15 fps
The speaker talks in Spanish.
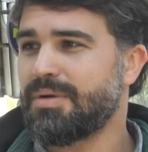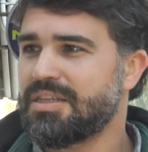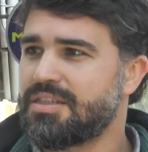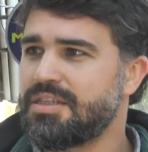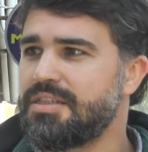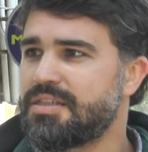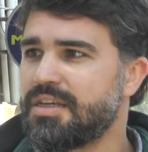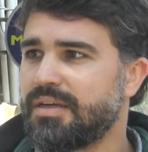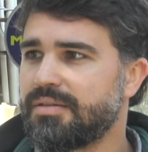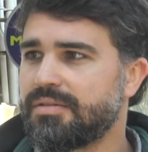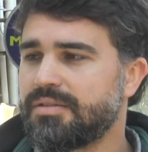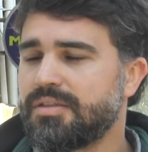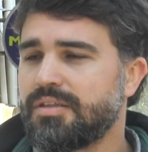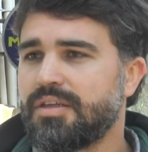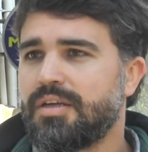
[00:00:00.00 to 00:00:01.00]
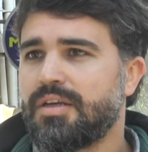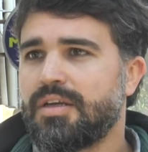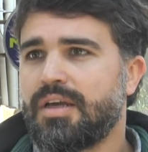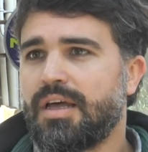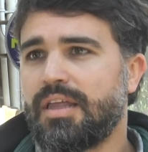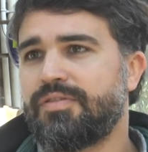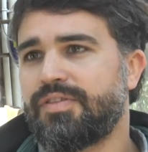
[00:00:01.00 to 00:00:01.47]
maciza,
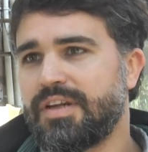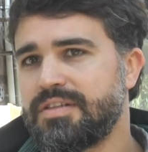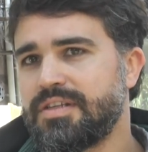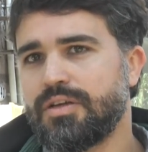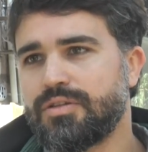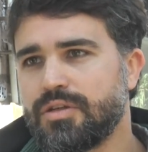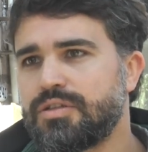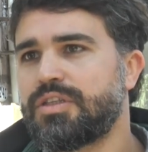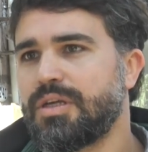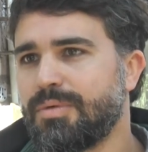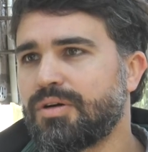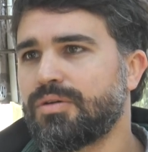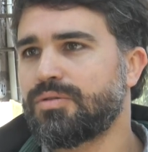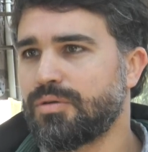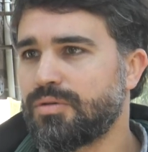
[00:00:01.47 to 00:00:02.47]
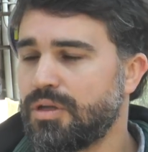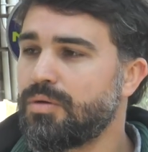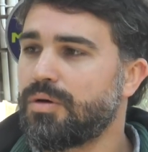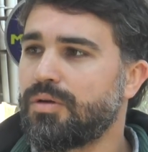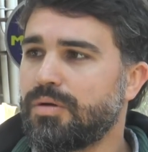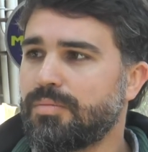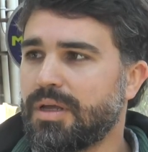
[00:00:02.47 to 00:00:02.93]
a diferencia de otros sistemas
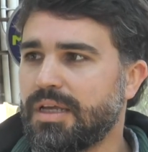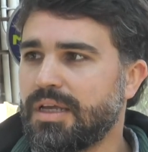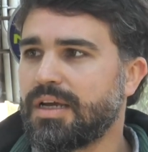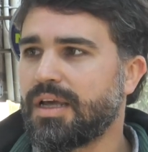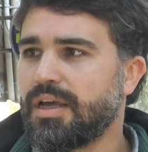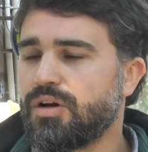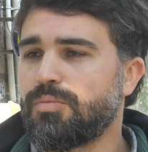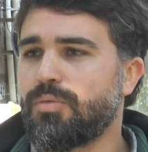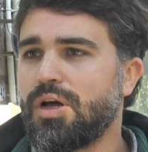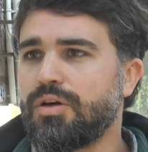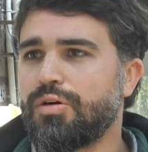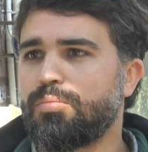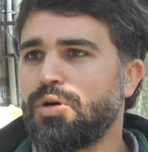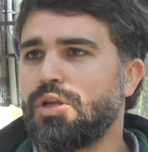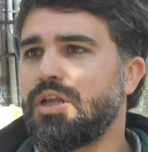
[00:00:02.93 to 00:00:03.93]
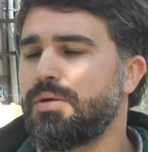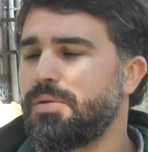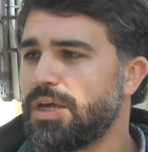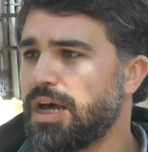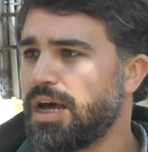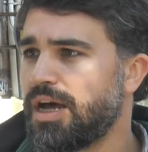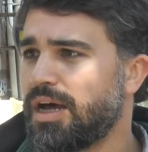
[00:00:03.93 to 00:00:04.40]
constructivos ¿no? en madera, que es como algo muy
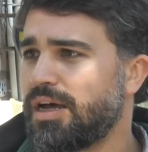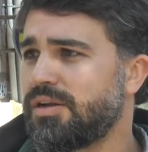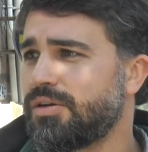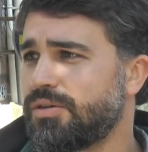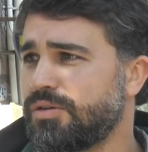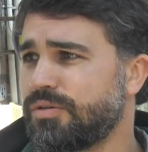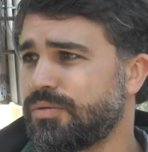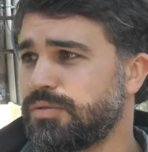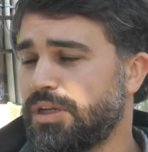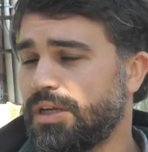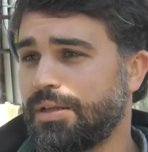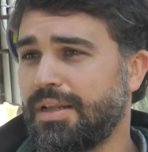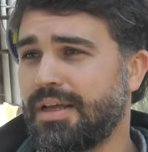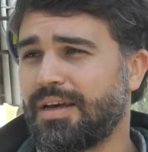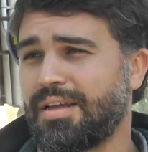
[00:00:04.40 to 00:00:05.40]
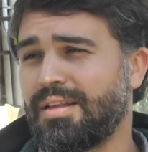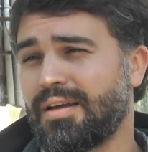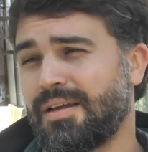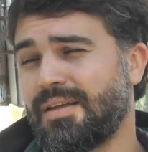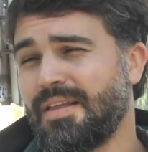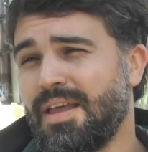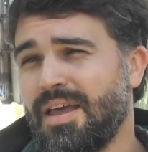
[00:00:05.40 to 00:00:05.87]
liviano.
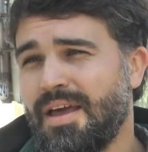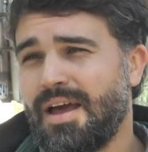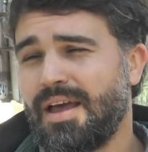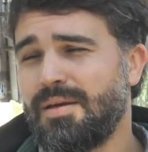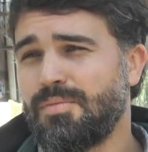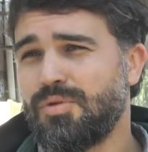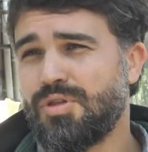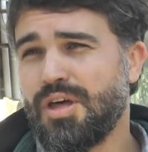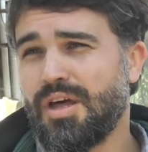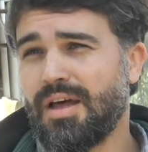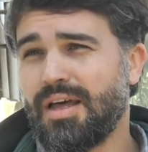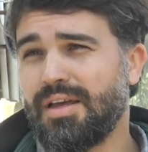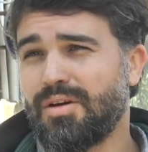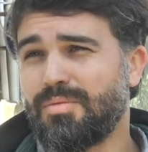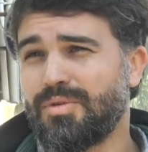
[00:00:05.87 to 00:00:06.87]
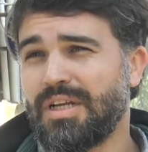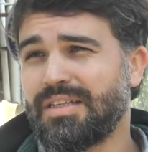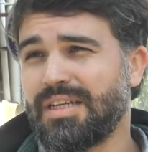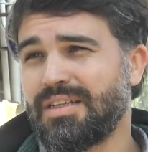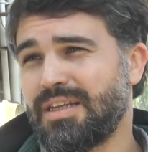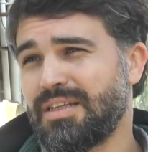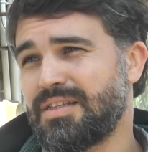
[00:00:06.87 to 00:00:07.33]
hay, mucha, hay como una
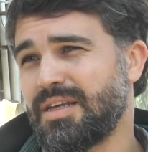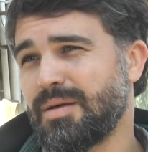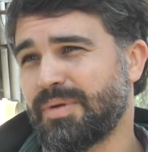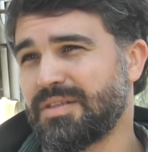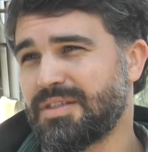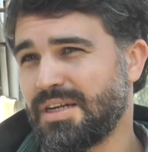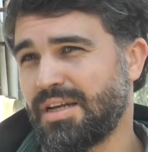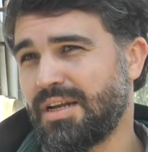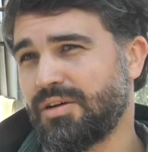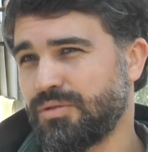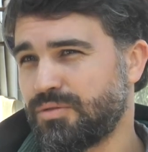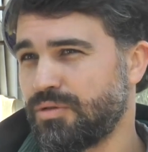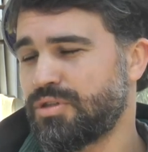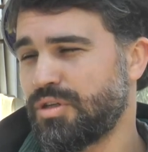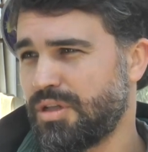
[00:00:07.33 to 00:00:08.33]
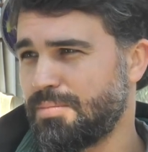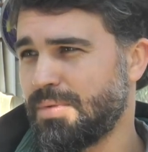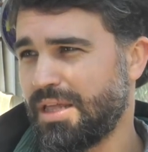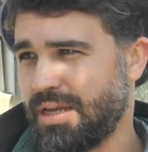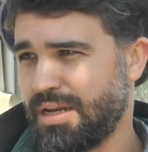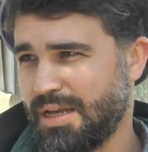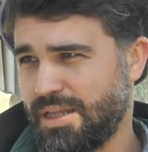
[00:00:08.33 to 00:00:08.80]
tendencia a pensar que la construcción en
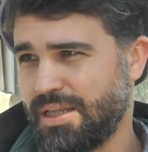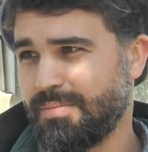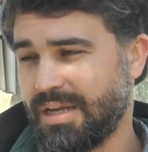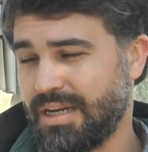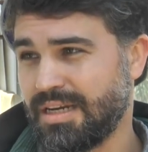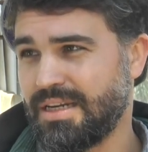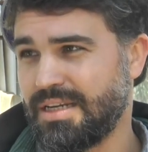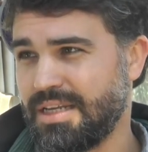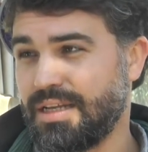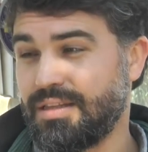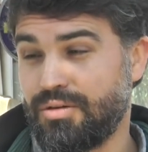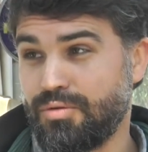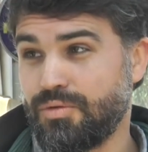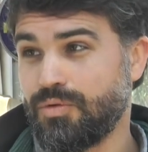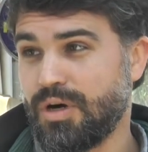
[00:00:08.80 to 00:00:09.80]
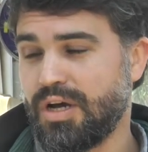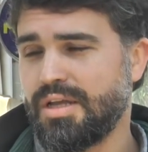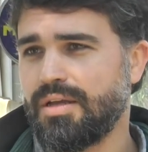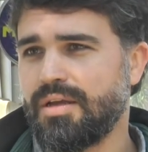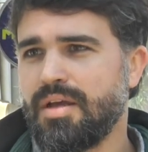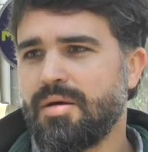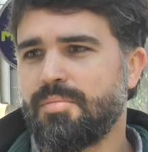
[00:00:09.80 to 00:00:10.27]
madera es de mala calidad en el
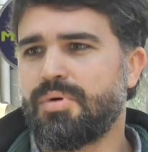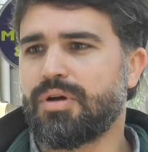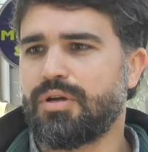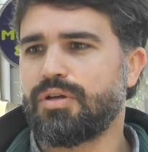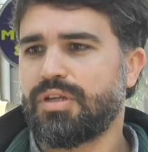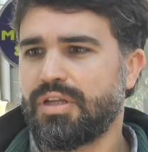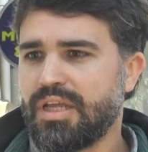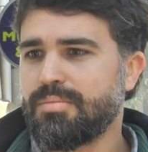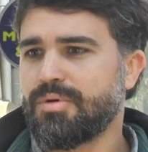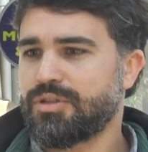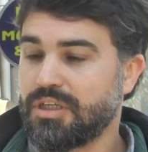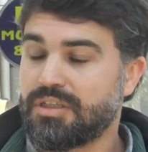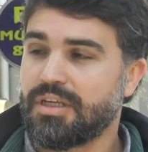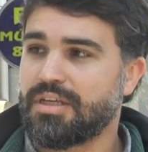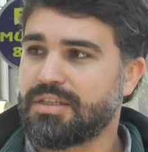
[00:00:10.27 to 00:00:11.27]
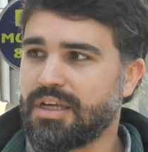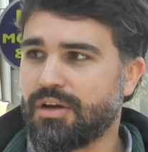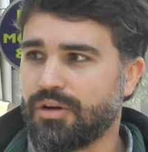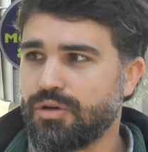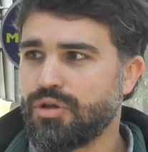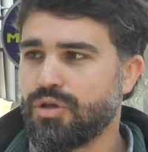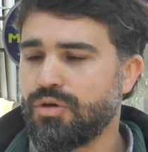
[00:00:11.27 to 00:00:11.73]
Uruguay, porque no tenemos este
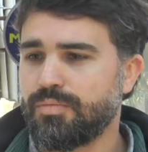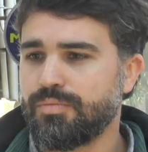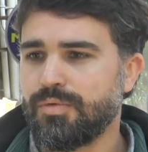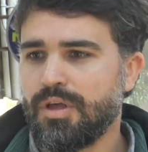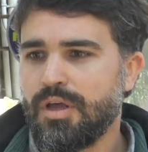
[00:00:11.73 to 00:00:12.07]
desarrollo